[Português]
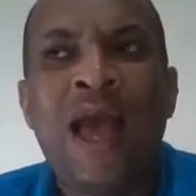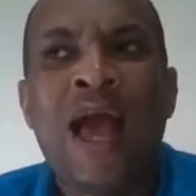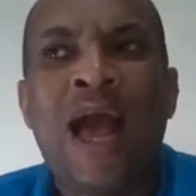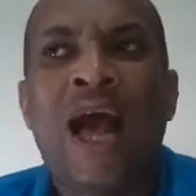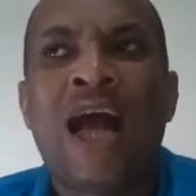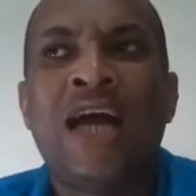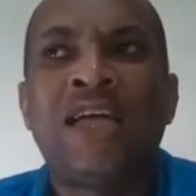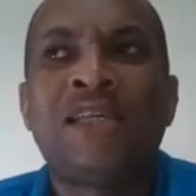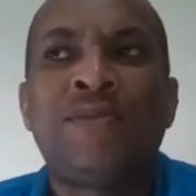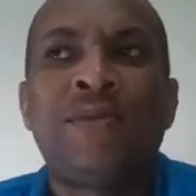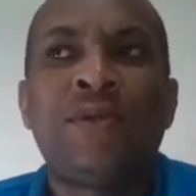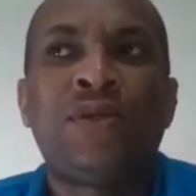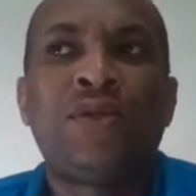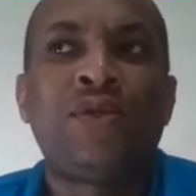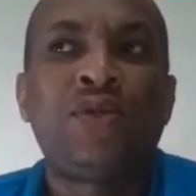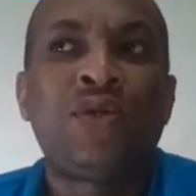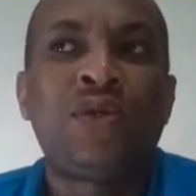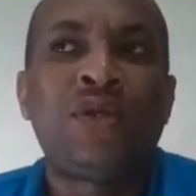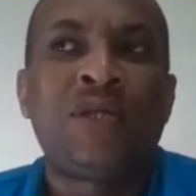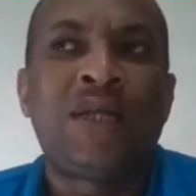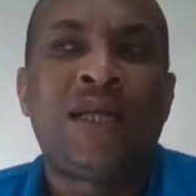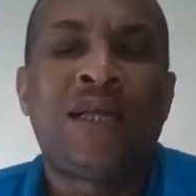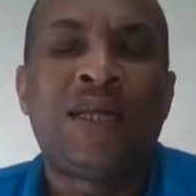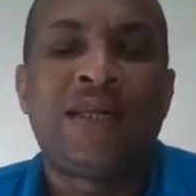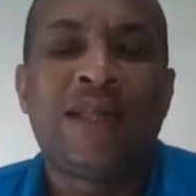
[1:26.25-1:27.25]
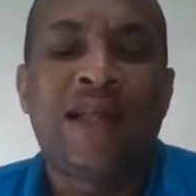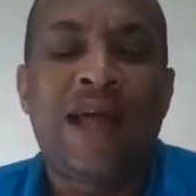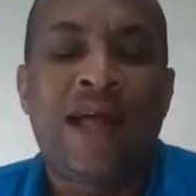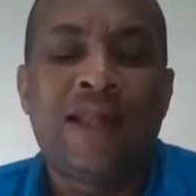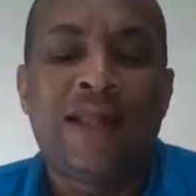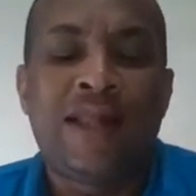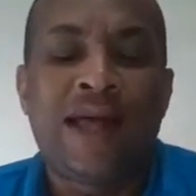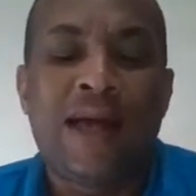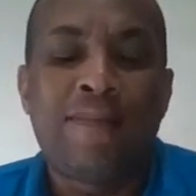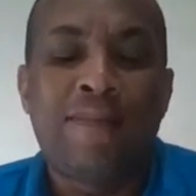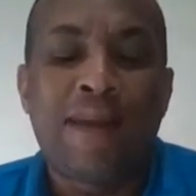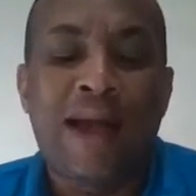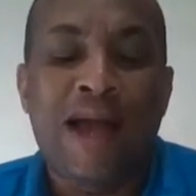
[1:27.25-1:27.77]
As pessoas na,
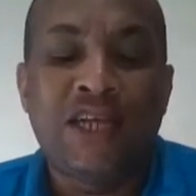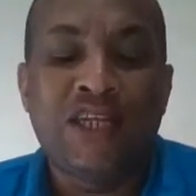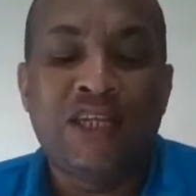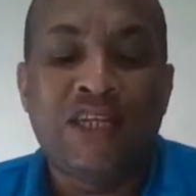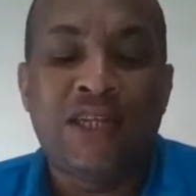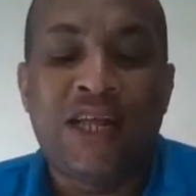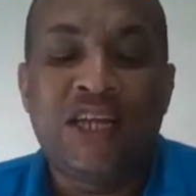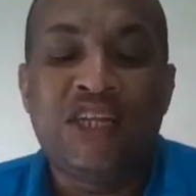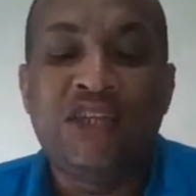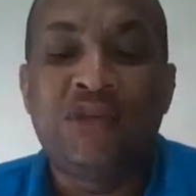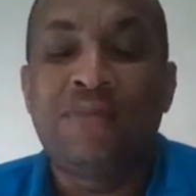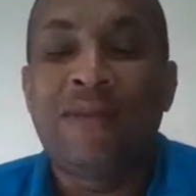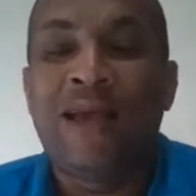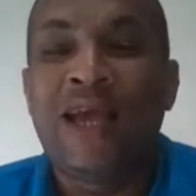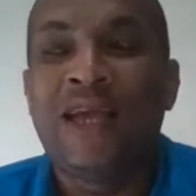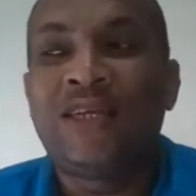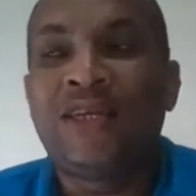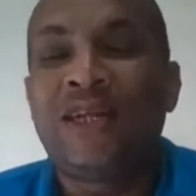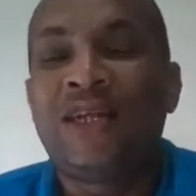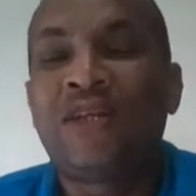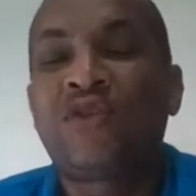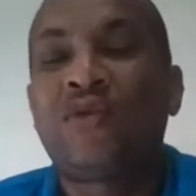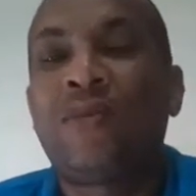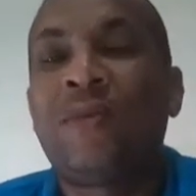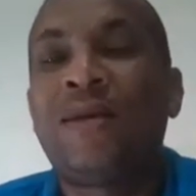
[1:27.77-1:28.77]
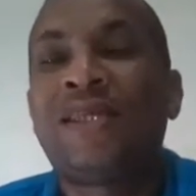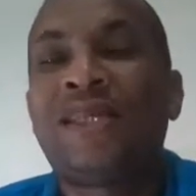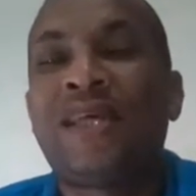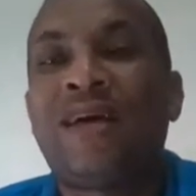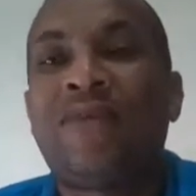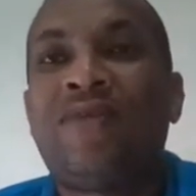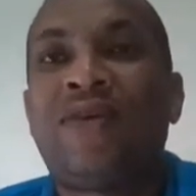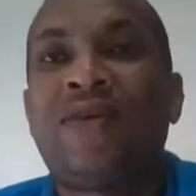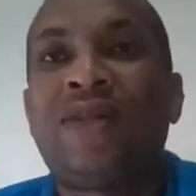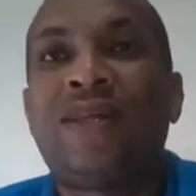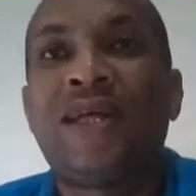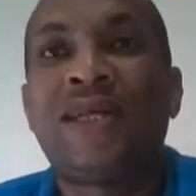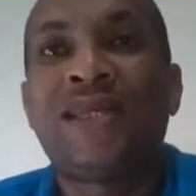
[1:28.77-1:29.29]
na Baixa Idade Média elas
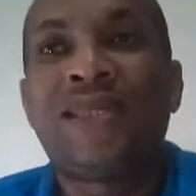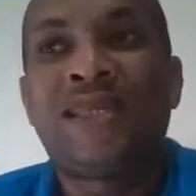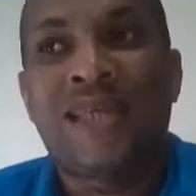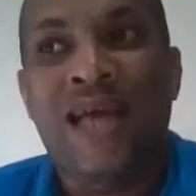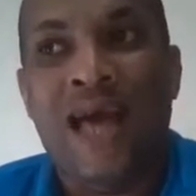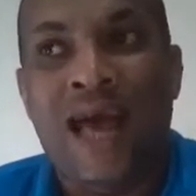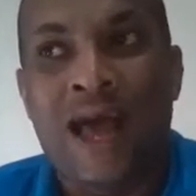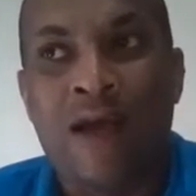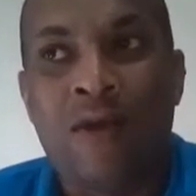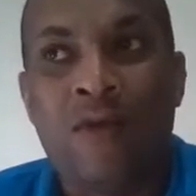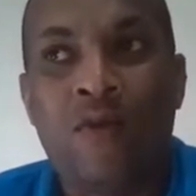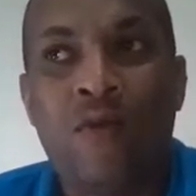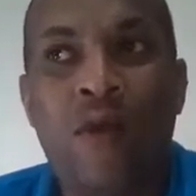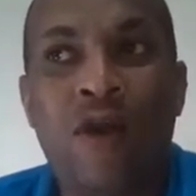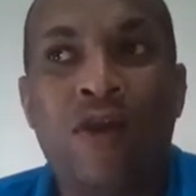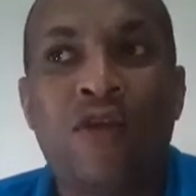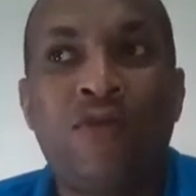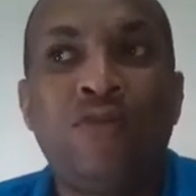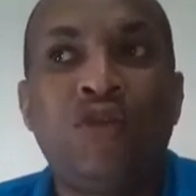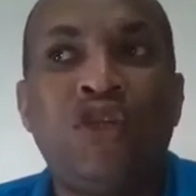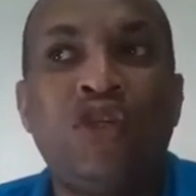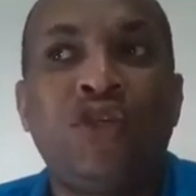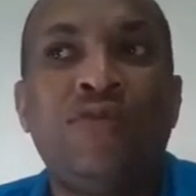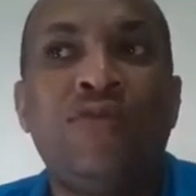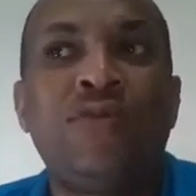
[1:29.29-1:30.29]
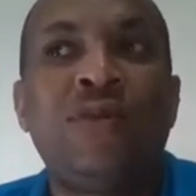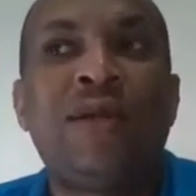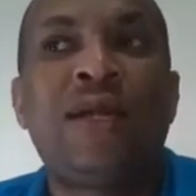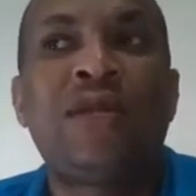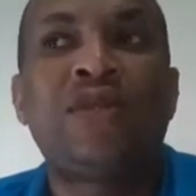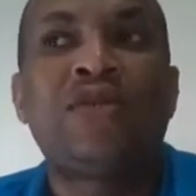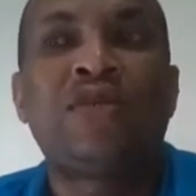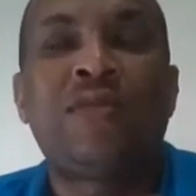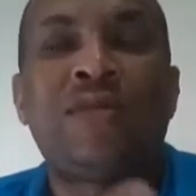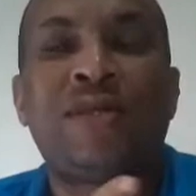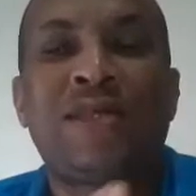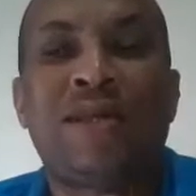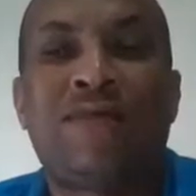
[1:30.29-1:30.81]
começavam a dançar. Qual era o motivo que
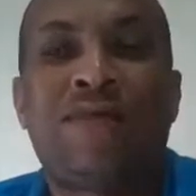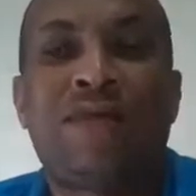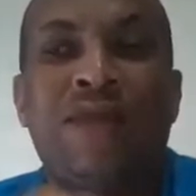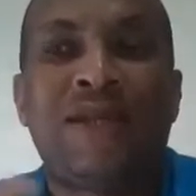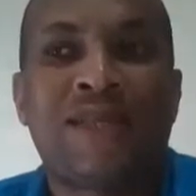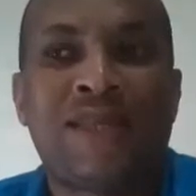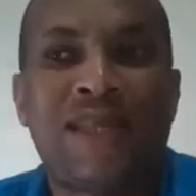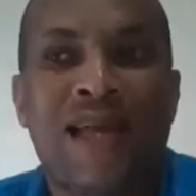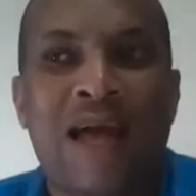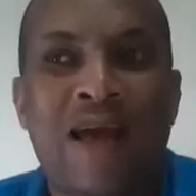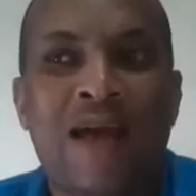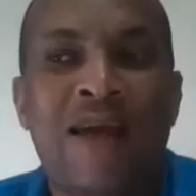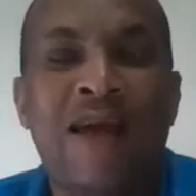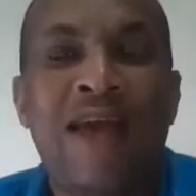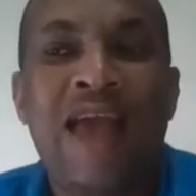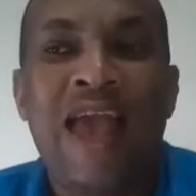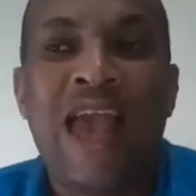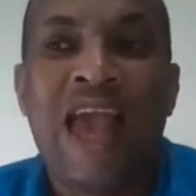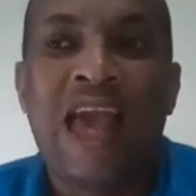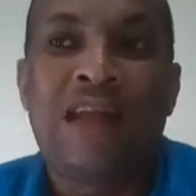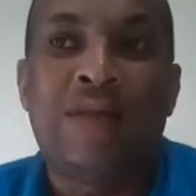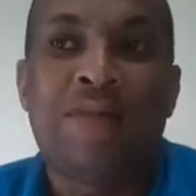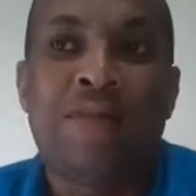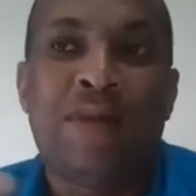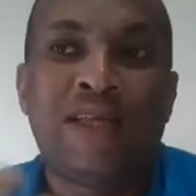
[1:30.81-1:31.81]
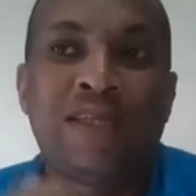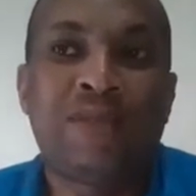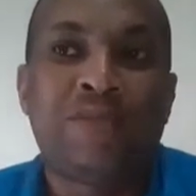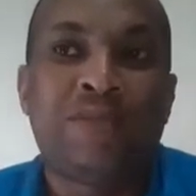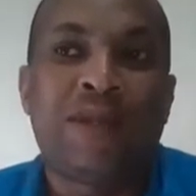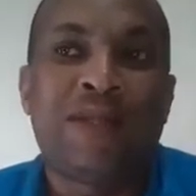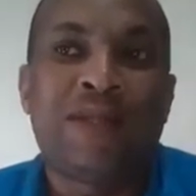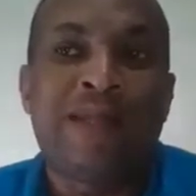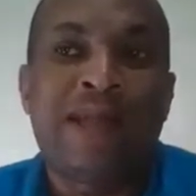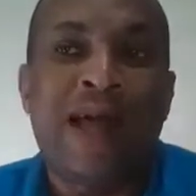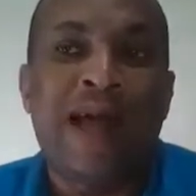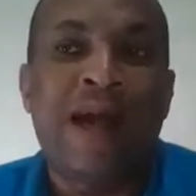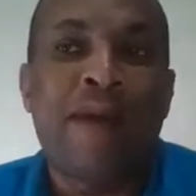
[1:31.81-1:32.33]
elas começavam a dançar? Era para
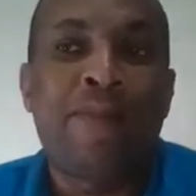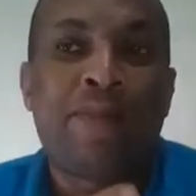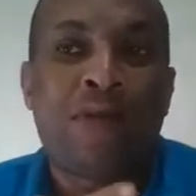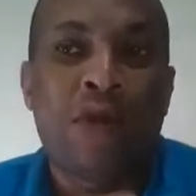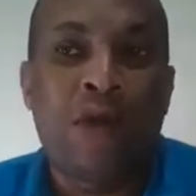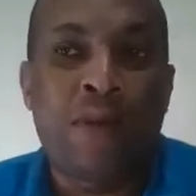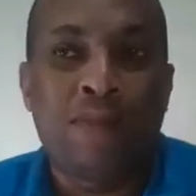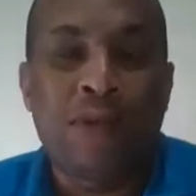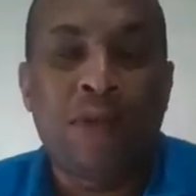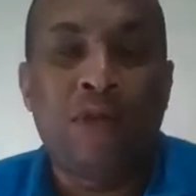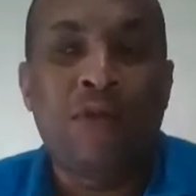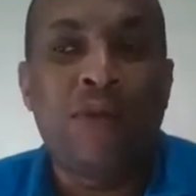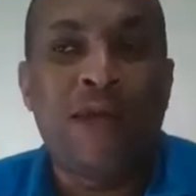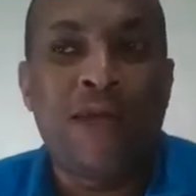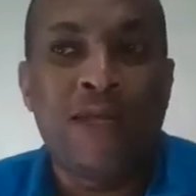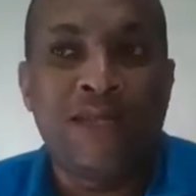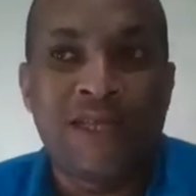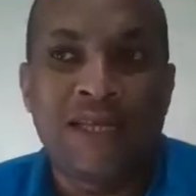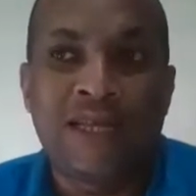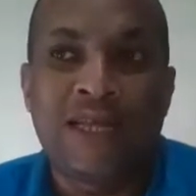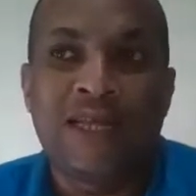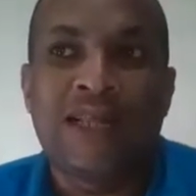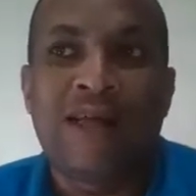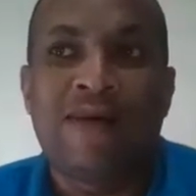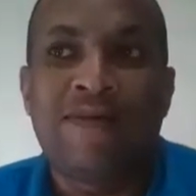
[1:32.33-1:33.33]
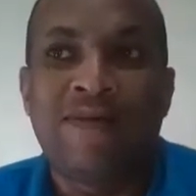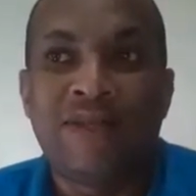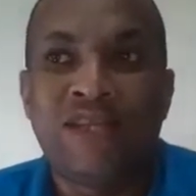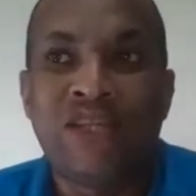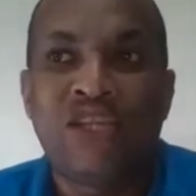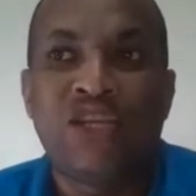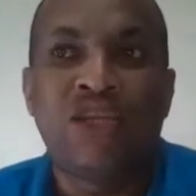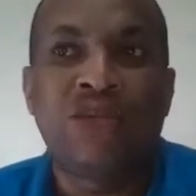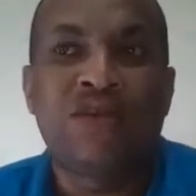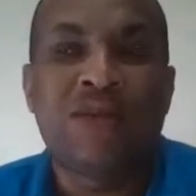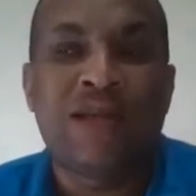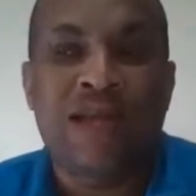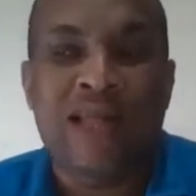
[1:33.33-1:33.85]
espantar a própria doença que estava
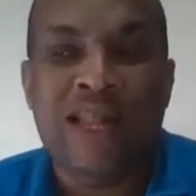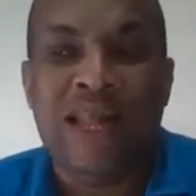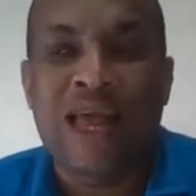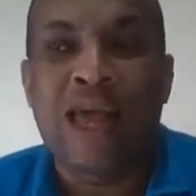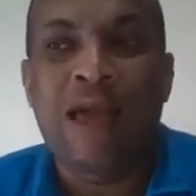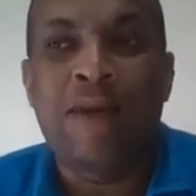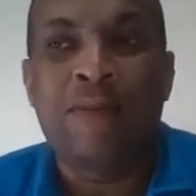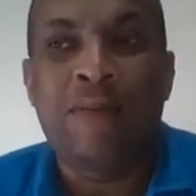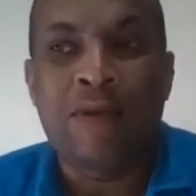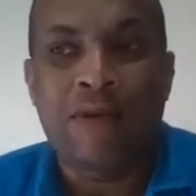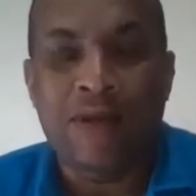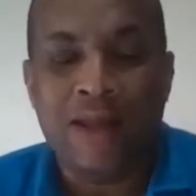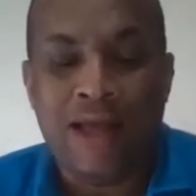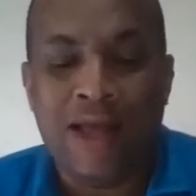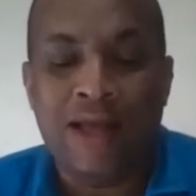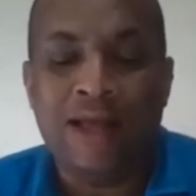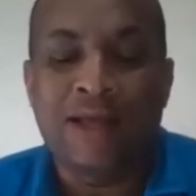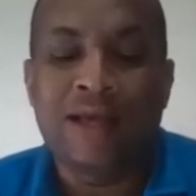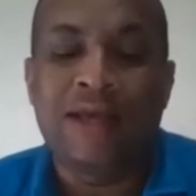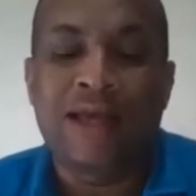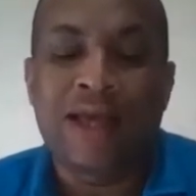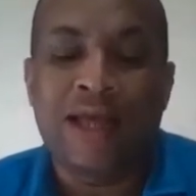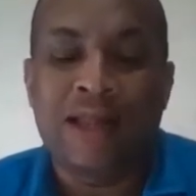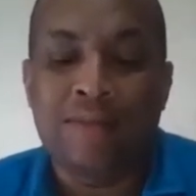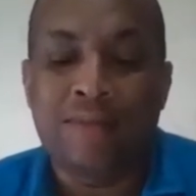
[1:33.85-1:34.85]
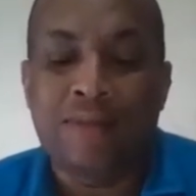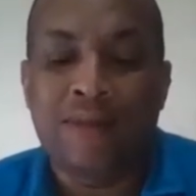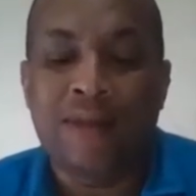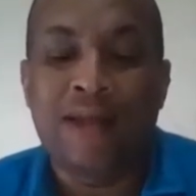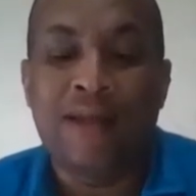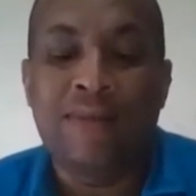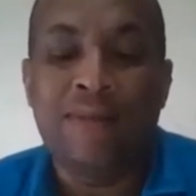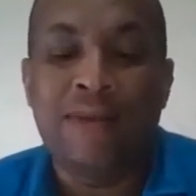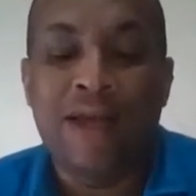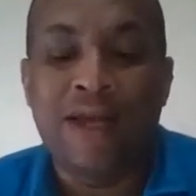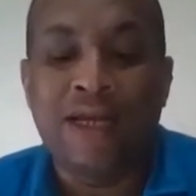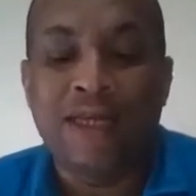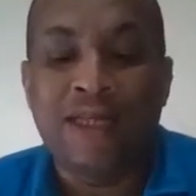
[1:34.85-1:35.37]
existindo naquela época, né? Aquela
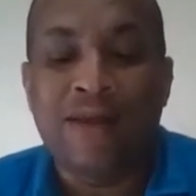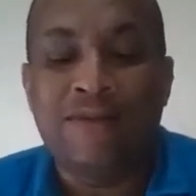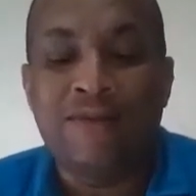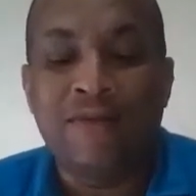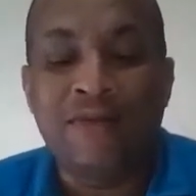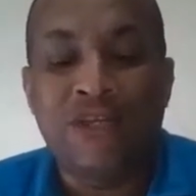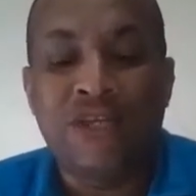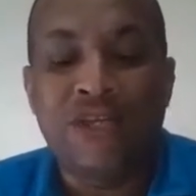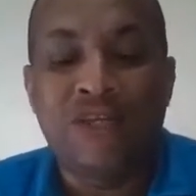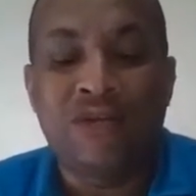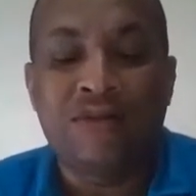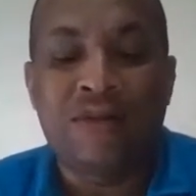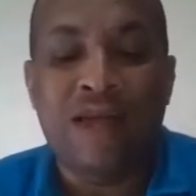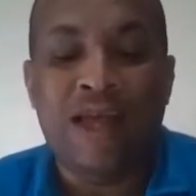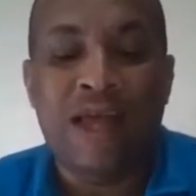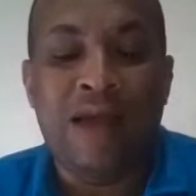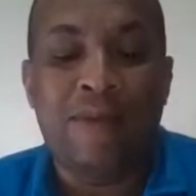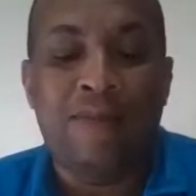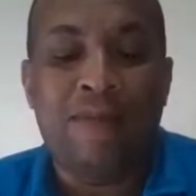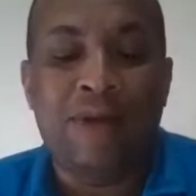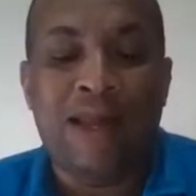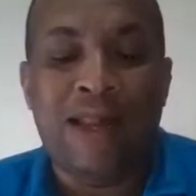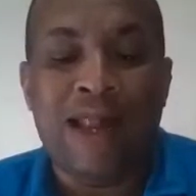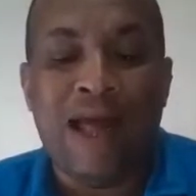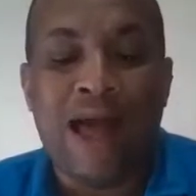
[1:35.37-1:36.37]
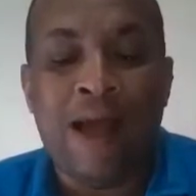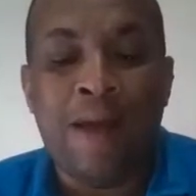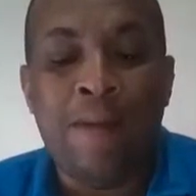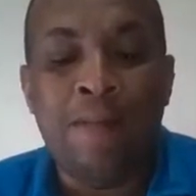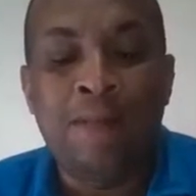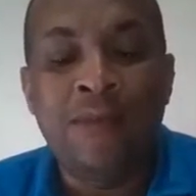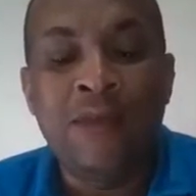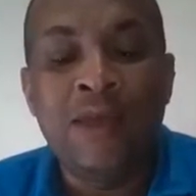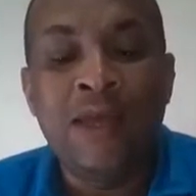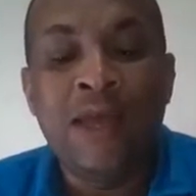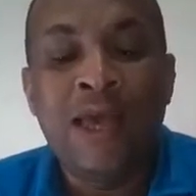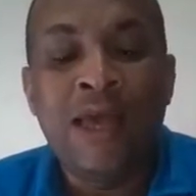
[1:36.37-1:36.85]
pandemia que estava existindo na época lá.